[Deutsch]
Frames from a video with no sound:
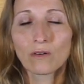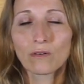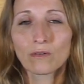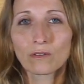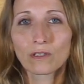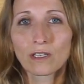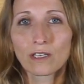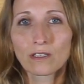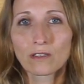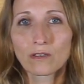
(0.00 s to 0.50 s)

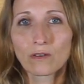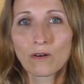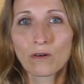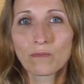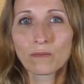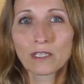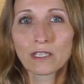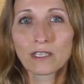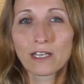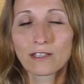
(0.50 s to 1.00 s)
und es
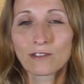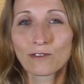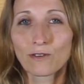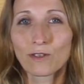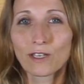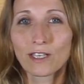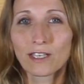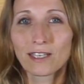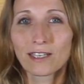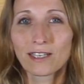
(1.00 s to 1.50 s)
kommen
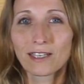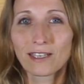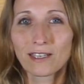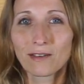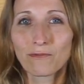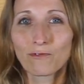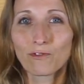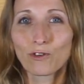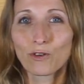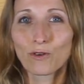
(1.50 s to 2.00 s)
natürlich
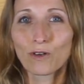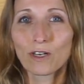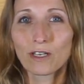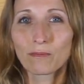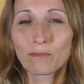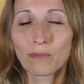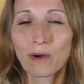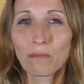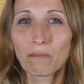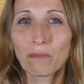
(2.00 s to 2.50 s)
im
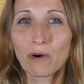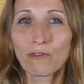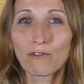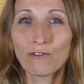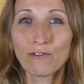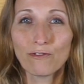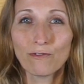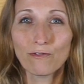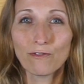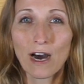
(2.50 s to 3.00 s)
Frühling beim
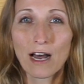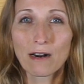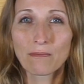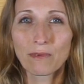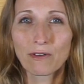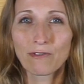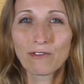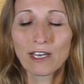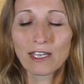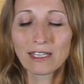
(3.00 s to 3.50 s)

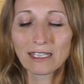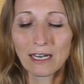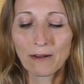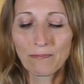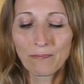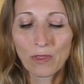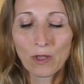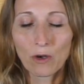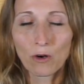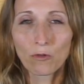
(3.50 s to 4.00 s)
warmen Wetter
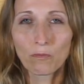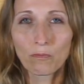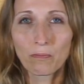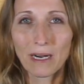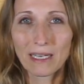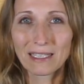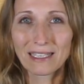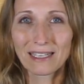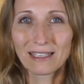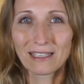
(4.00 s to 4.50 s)
und
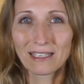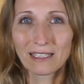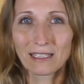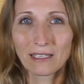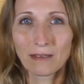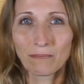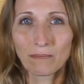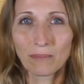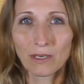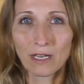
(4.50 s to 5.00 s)
passende
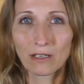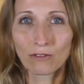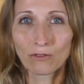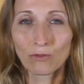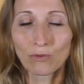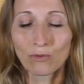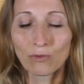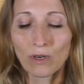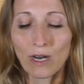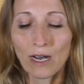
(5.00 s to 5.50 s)

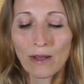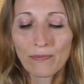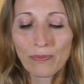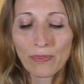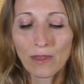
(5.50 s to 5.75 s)
Temperatur,